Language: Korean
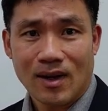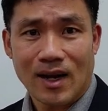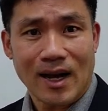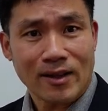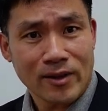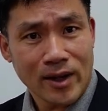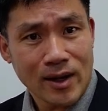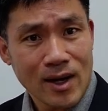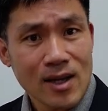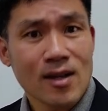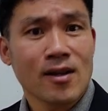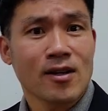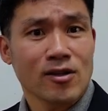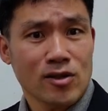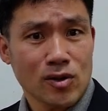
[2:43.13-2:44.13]
안내가
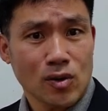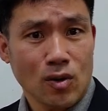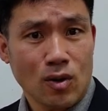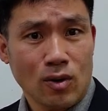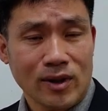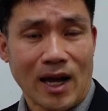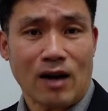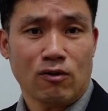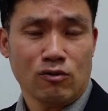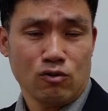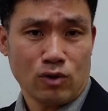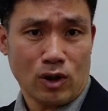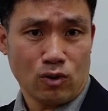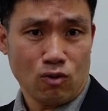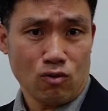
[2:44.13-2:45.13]
일기를 써도 낙원
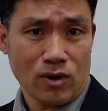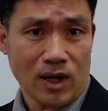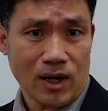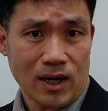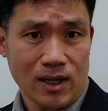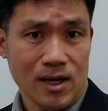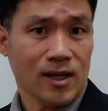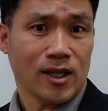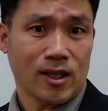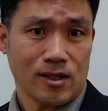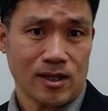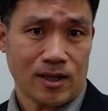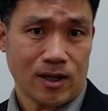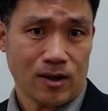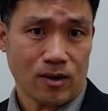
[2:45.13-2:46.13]
중에 누군가가 읽게
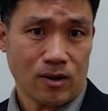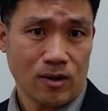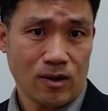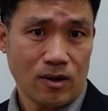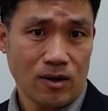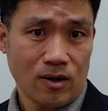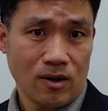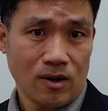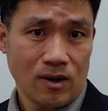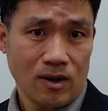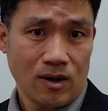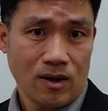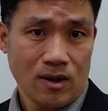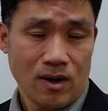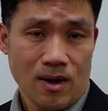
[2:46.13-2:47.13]
되잖아요.
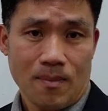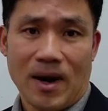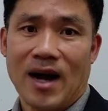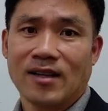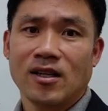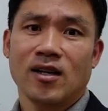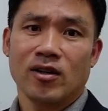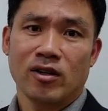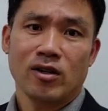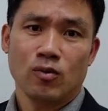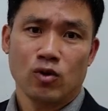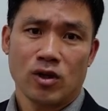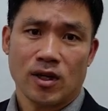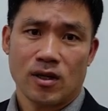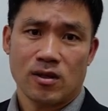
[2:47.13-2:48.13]
만일에
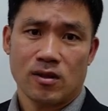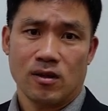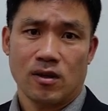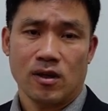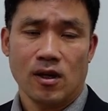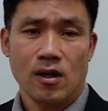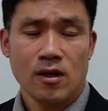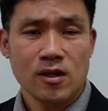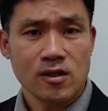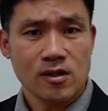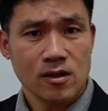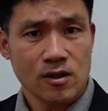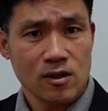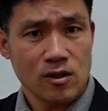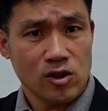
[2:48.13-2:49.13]
여러분들께서 일기
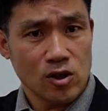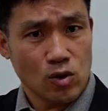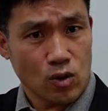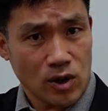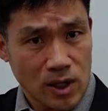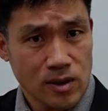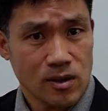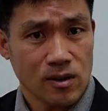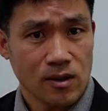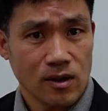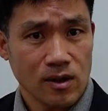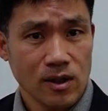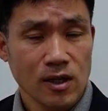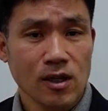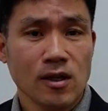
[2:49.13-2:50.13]
쓰기를 지도를
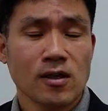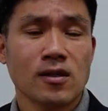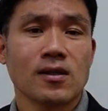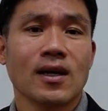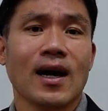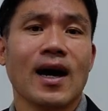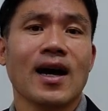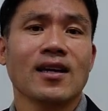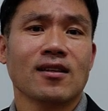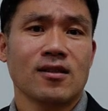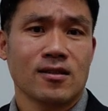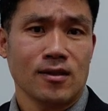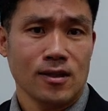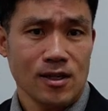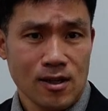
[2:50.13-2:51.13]
해서 이 아이들이
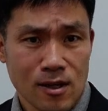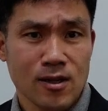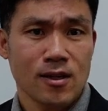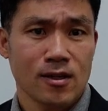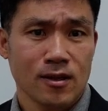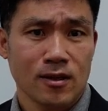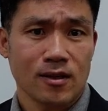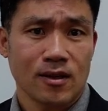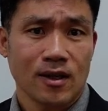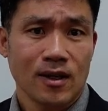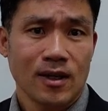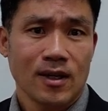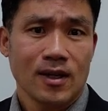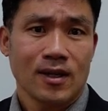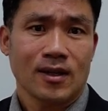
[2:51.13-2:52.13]
쓴 일기를
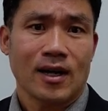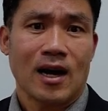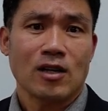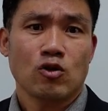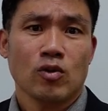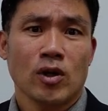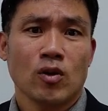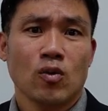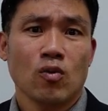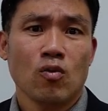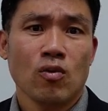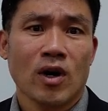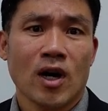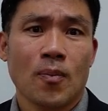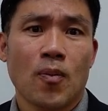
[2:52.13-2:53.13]
나중에
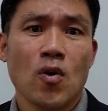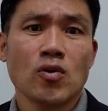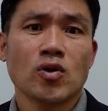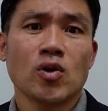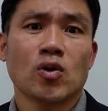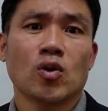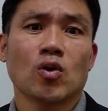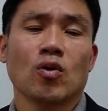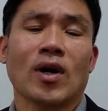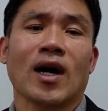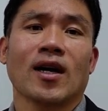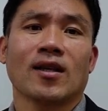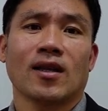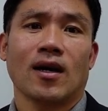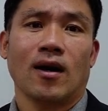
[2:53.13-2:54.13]
누군가가 볼 수 있도록
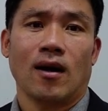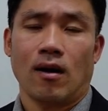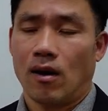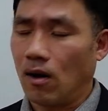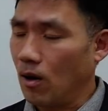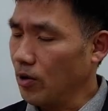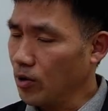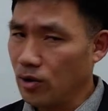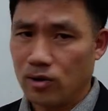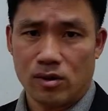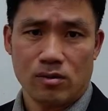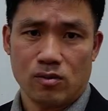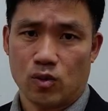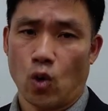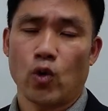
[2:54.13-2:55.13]
하겠다? 아,
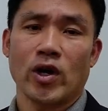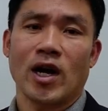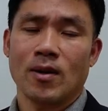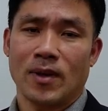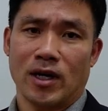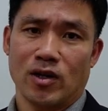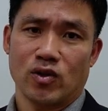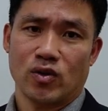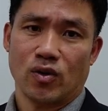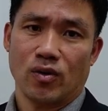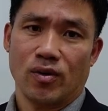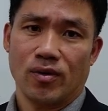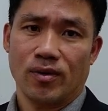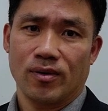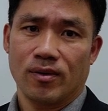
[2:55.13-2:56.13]
이거는 동의할 만하죠.